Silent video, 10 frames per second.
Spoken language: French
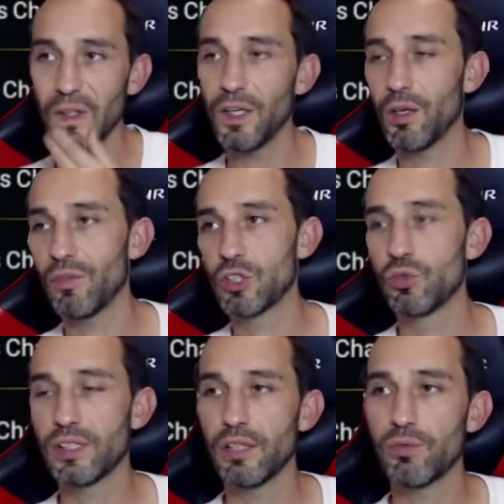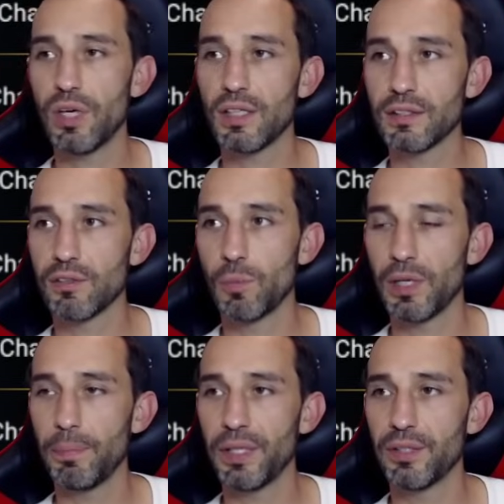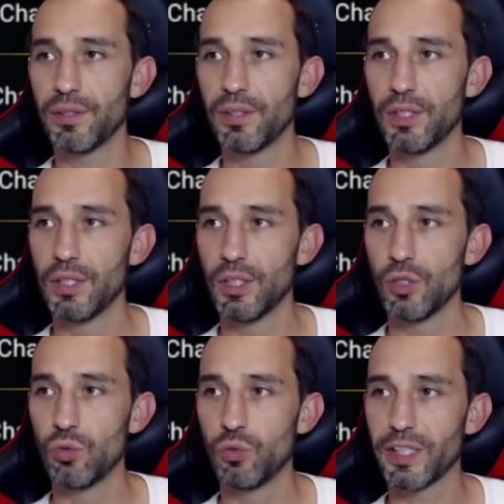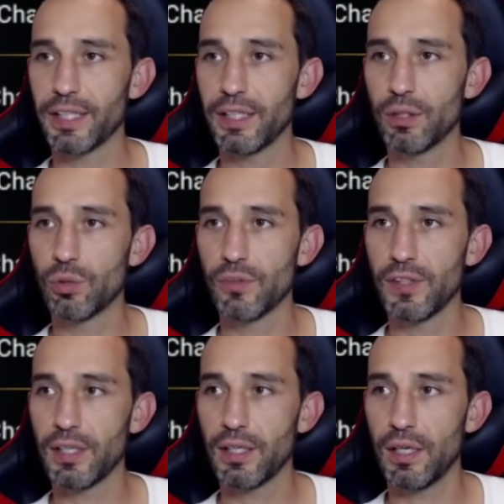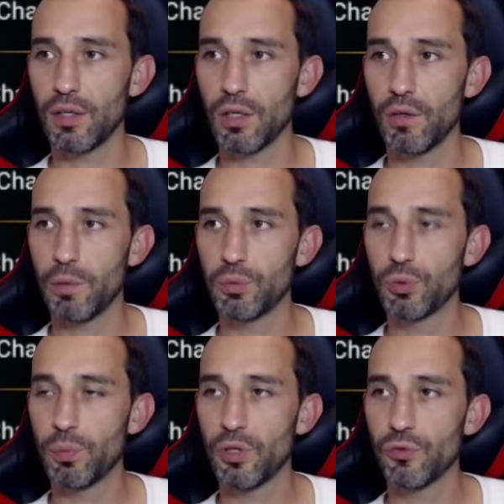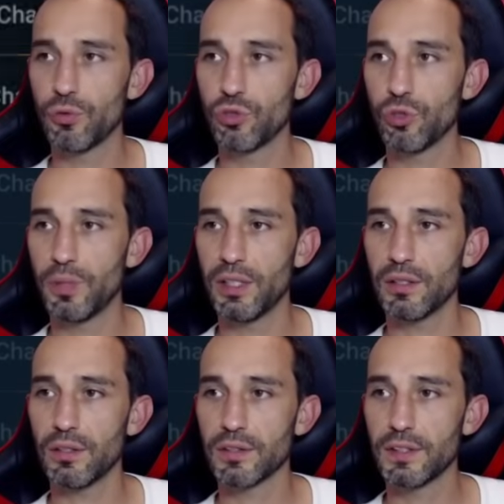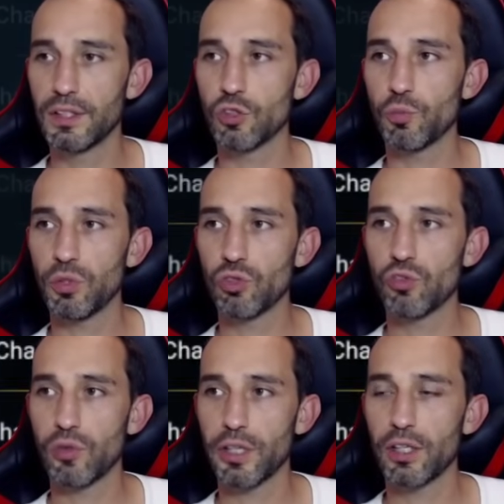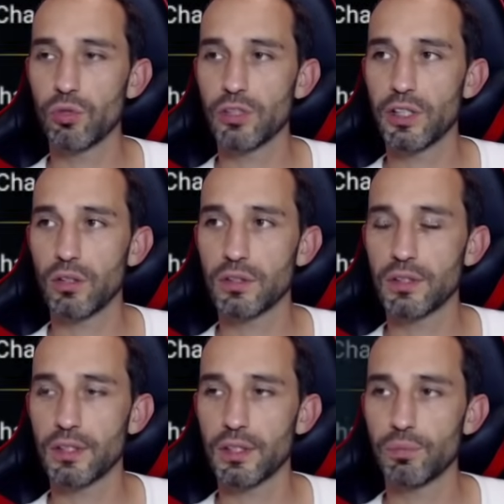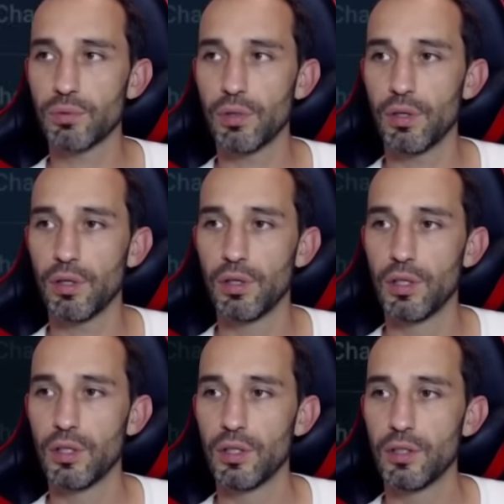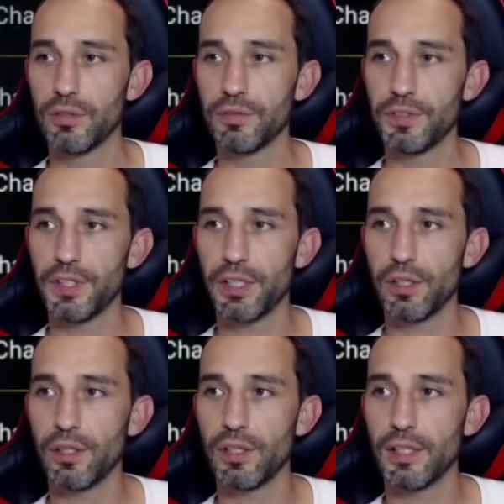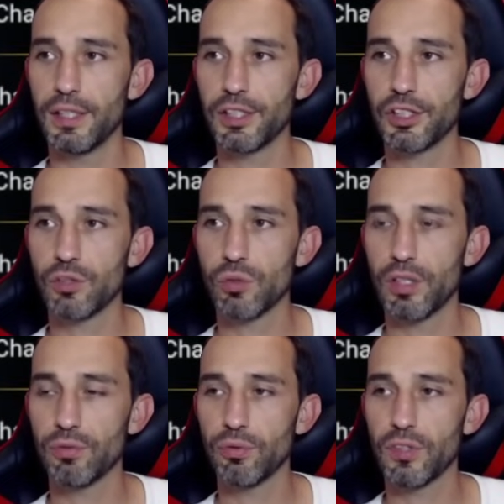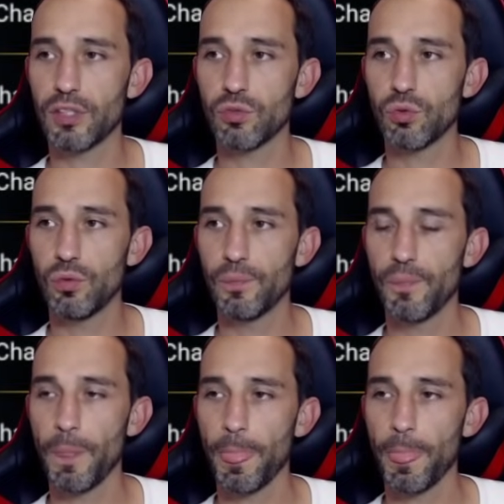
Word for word: Euh, on va juste aller voir si ça vaut pas la peine euh, d'ouvrir quelques éclats. Alors là, on va plutôt prendre ce chemin antique. Je pense que je vais ouvrir quelques éclats antiques hein, pour euh, finir la, gestion de la frustration.